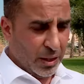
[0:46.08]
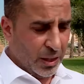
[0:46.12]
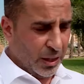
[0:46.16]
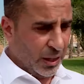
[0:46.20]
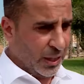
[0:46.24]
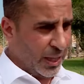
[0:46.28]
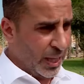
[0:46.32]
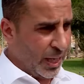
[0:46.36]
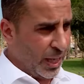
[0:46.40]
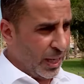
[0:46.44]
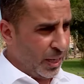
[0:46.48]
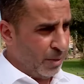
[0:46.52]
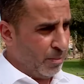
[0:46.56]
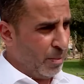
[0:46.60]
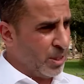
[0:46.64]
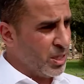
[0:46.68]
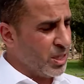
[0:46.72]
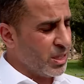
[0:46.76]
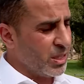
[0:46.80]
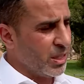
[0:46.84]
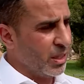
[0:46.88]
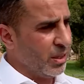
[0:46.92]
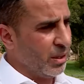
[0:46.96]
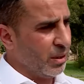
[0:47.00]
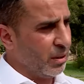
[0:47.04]
إلى
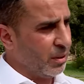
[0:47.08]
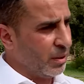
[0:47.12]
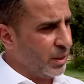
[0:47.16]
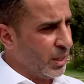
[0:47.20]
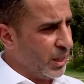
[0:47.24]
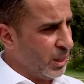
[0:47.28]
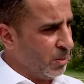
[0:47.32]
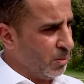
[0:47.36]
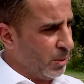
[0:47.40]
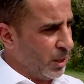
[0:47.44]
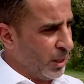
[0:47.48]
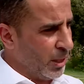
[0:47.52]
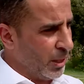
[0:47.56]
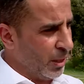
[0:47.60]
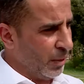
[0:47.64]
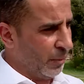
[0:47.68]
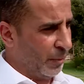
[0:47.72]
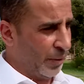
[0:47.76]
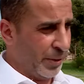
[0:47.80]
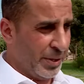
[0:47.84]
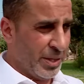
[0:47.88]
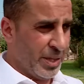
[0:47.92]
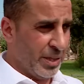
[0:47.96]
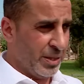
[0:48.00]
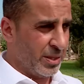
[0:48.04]
المجلس الإقليمي إلى
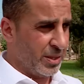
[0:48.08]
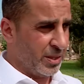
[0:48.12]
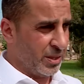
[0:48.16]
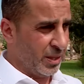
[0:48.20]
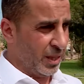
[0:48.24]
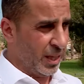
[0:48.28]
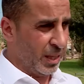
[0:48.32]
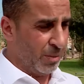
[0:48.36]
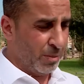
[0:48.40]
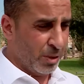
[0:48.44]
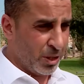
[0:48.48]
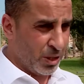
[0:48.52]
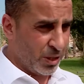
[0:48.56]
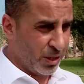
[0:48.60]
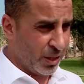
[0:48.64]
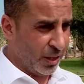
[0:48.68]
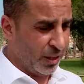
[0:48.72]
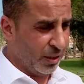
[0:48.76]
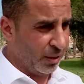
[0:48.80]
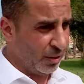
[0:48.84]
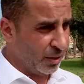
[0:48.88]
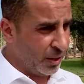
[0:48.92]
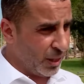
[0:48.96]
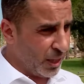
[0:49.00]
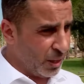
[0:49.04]
رئيس المجلس
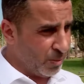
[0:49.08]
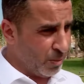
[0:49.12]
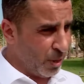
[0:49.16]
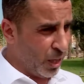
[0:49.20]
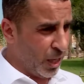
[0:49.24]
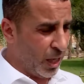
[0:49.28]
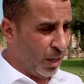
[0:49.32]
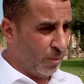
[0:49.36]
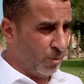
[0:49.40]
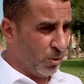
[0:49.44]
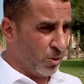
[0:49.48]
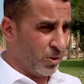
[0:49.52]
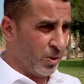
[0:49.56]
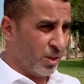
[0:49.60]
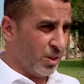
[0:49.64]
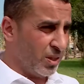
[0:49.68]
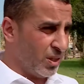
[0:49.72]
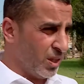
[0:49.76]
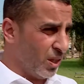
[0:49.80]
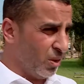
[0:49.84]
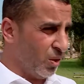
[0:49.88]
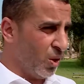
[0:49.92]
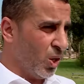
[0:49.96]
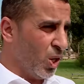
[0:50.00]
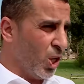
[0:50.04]
الإقليمي عاموس
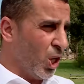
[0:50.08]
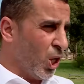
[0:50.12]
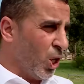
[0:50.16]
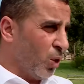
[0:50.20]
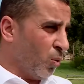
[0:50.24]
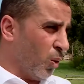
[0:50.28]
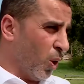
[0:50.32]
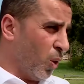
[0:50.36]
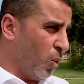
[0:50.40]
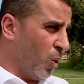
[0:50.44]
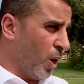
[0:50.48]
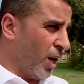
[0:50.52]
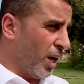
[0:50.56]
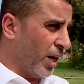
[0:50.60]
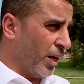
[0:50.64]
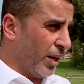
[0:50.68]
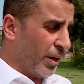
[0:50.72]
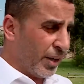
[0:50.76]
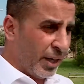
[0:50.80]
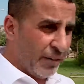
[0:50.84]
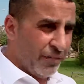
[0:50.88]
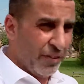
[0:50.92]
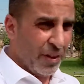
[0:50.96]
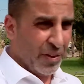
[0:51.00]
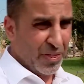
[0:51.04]
نيتسر وهو
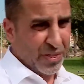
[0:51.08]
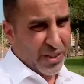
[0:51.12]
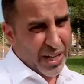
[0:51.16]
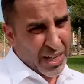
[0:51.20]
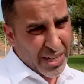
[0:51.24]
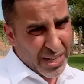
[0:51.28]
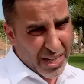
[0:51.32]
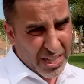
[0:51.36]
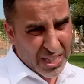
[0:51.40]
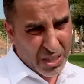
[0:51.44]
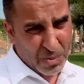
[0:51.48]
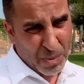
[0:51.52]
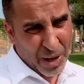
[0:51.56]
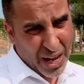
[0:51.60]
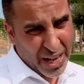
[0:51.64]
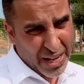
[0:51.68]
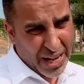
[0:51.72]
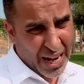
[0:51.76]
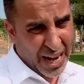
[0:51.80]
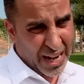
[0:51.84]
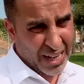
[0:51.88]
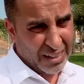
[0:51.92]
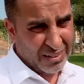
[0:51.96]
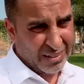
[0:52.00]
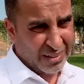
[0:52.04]
رفض أن يسمعنا
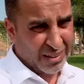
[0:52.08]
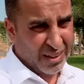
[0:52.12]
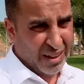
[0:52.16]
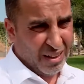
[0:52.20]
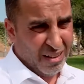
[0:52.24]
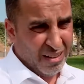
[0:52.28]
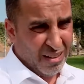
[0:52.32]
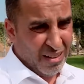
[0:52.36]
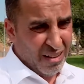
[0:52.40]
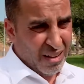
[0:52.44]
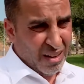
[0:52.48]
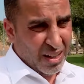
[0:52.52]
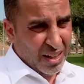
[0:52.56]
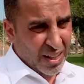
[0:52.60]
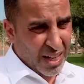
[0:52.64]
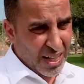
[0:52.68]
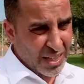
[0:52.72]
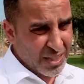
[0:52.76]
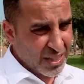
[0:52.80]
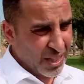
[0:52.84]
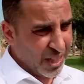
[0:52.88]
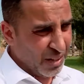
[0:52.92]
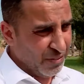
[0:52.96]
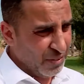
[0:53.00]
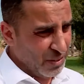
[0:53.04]
حتى
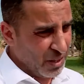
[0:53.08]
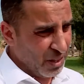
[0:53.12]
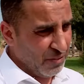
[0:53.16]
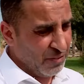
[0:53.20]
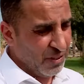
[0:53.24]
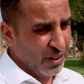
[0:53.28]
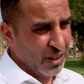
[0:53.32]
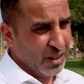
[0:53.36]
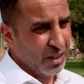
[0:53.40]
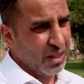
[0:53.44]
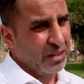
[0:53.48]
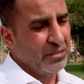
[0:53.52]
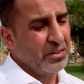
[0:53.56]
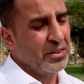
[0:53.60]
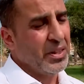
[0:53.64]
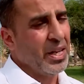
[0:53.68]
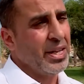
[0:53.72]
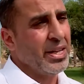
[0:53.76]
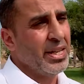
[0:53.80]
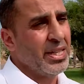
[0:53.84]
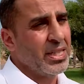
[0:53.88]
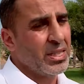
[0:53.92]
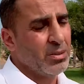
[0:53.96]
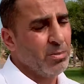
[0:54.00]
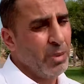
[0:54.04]
ليس رفض الفكرة رفض
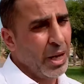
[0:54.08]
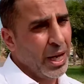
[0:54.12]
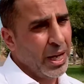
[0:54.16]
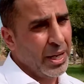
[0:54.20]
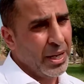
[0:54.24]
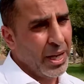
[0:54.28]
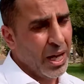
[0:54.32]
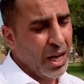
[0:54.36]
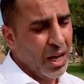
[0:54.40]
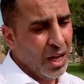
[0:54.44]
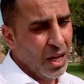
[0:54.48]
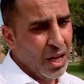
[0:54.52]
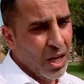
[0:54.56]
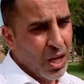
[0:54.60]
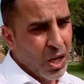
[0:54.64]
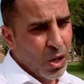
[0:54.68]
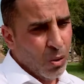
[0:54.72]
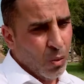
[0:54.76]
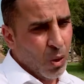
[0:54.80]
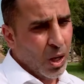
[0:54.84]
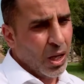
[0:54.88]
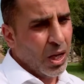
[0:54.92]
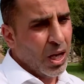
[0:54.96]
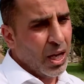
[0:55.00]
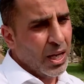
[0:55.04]
أن يسمعنا
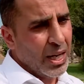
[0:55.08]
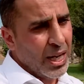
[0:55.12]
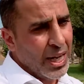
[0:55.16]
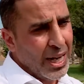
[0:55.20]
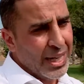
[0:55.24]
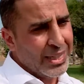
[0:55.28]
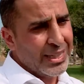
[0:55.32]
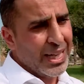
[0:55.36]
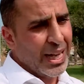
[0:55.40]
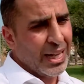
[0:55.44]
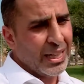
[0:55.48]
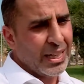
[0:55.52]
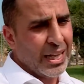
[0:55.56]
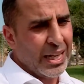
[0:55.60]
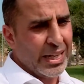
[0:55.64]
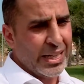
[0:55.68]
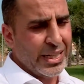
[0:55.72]
وقال لا دخل